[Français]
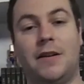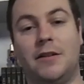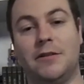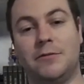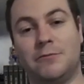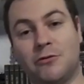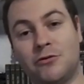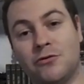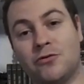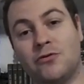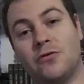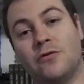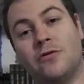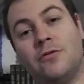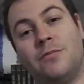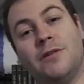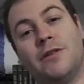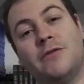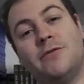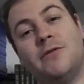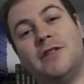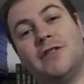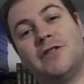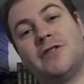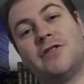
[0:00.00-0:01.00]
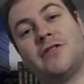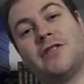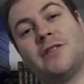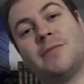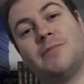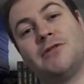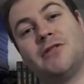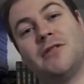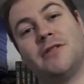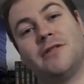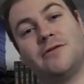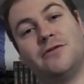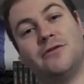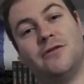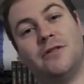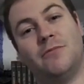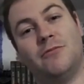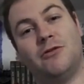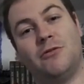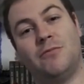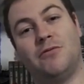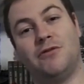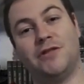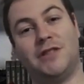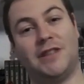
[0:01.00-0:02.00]
Bonjour, le Père Noël étant absent
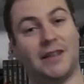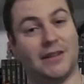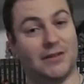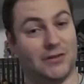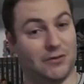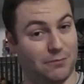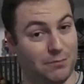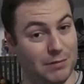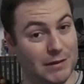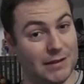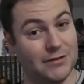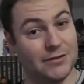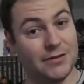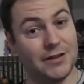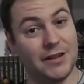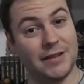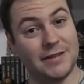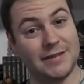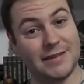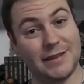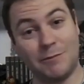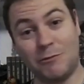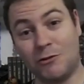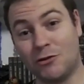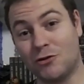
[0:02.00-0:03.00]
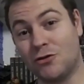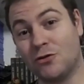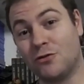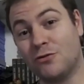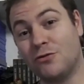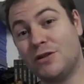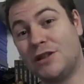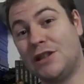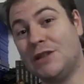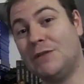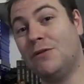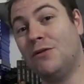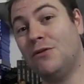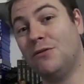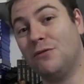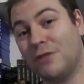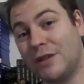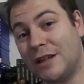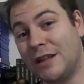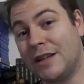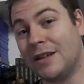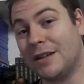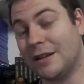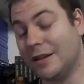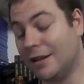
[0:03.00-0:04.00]
actuellement pour des raisons personnelles, c'est moi aujourd'hui qui vais
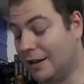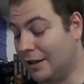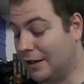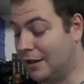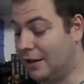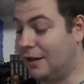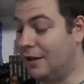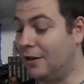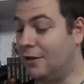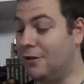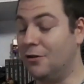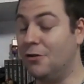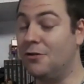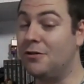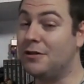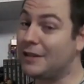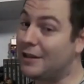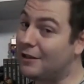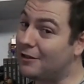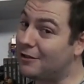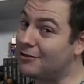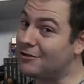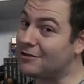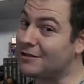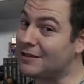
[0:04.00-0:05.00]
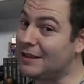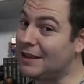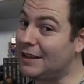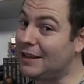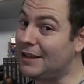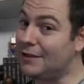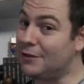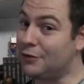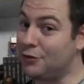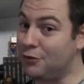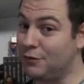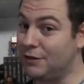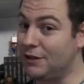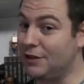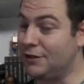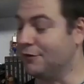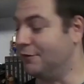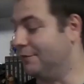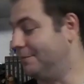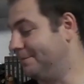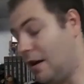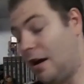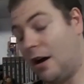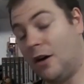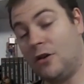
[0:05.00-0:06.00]
ouvrir le calendrier Yu-Gi-Oh!
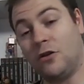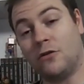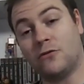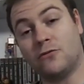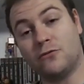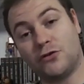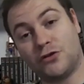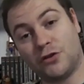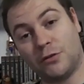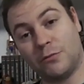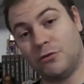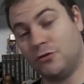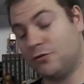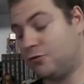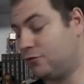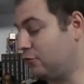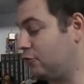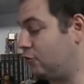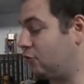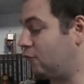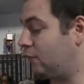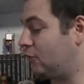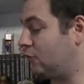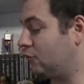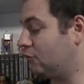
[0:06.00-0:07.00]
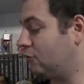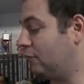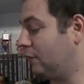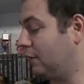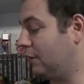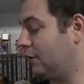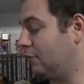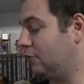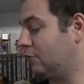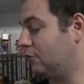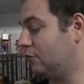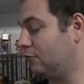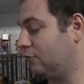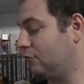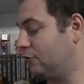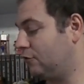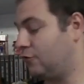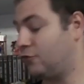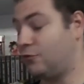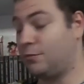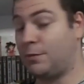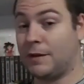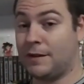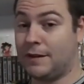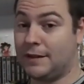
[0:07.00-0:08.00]
Alors nous sommes le 12, on va donc ouvrir le 12. Je
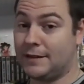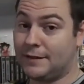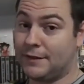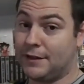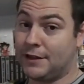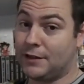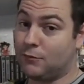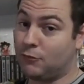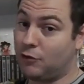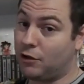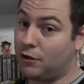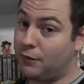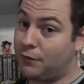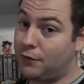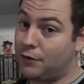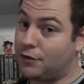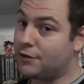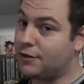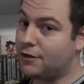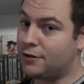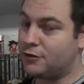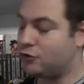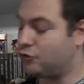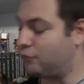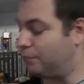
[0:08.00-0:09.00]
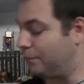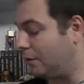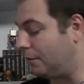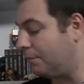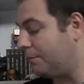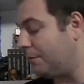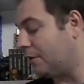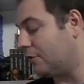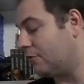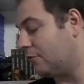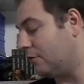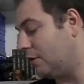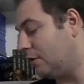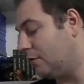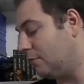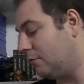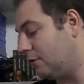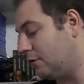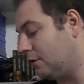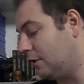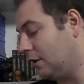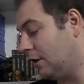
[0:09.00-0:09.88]
vous préviens, ça va être moins fun, hein, je suis pas le Père Noël moi.